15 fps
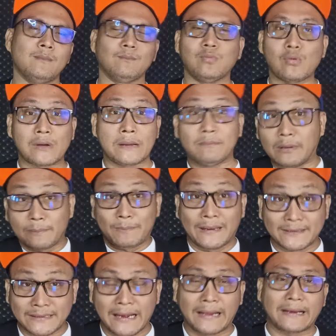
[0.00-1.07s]
bukan
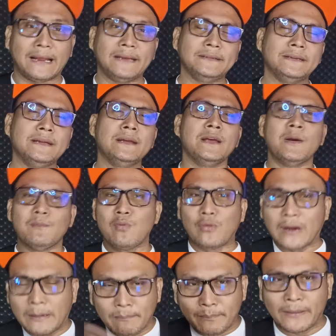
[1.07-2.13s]
berpacaran,
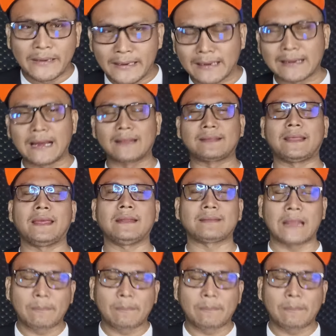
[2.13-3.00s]
bukan PDKT,